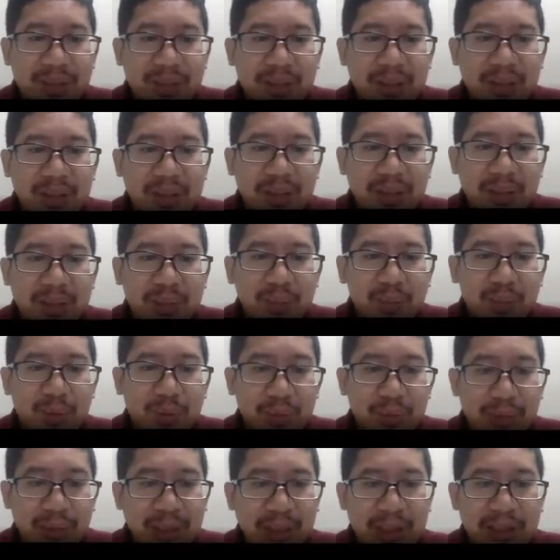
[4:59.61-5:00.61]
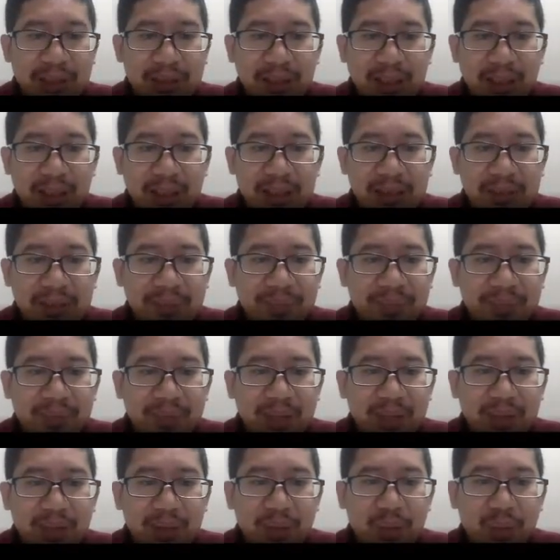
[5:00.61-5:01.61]
e, eh, bulu binatang
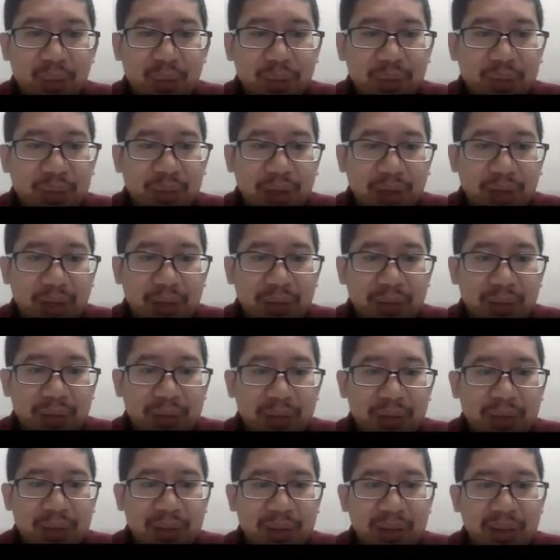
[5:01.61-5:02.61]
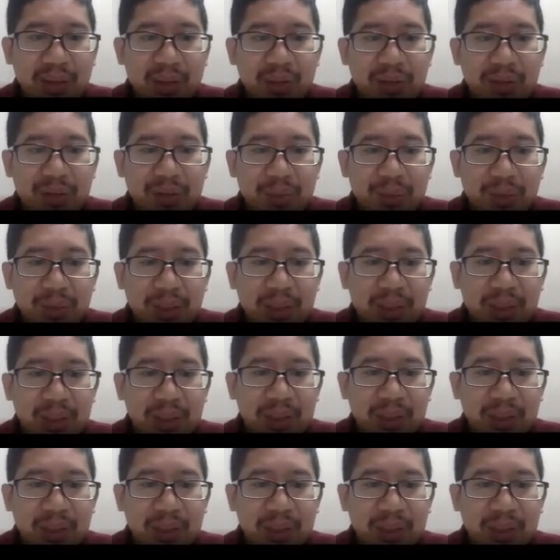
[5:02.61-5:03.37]
atau tungau, terus kemudian ada